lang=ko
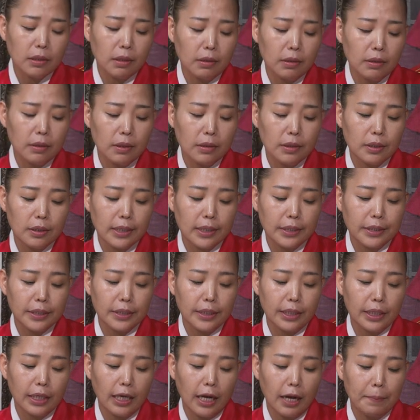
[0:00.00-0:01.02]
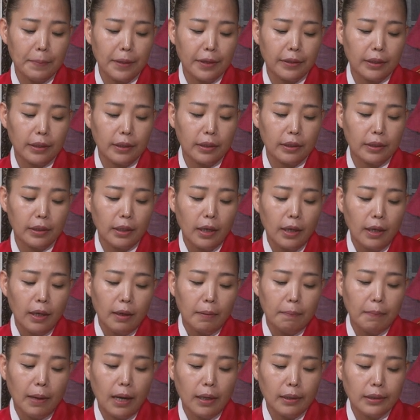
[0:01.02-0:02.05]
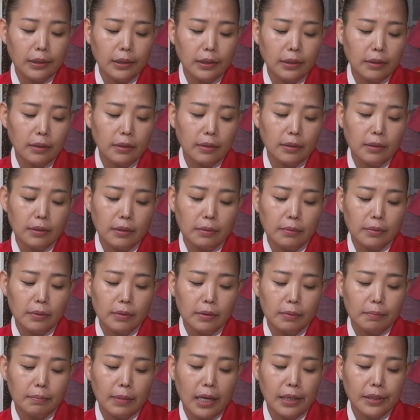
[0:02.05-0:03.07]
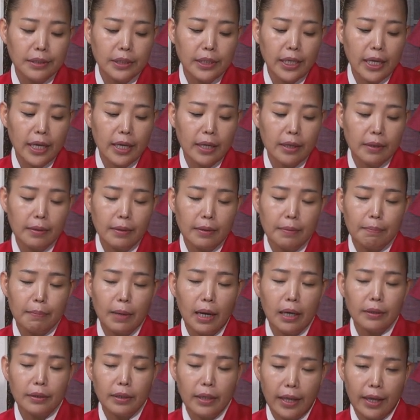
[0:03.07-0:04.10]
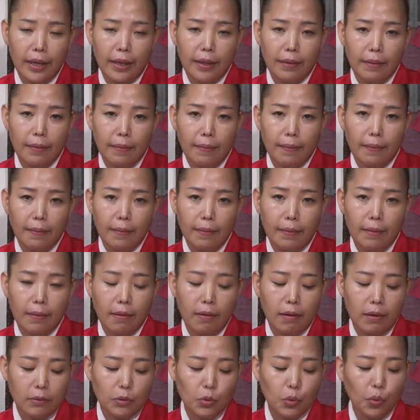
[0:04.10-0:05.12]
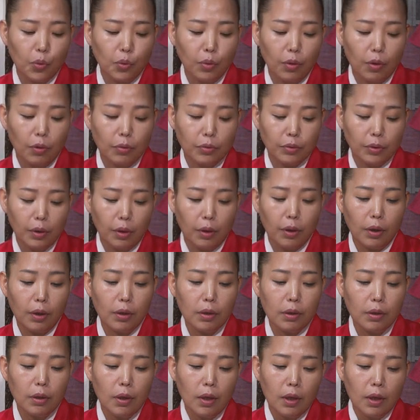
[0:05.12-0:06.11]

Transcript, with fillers: 서른여섯 세 짓띠라면은 마흔, 마흔세, 마흔네 어, 좋은 거고요.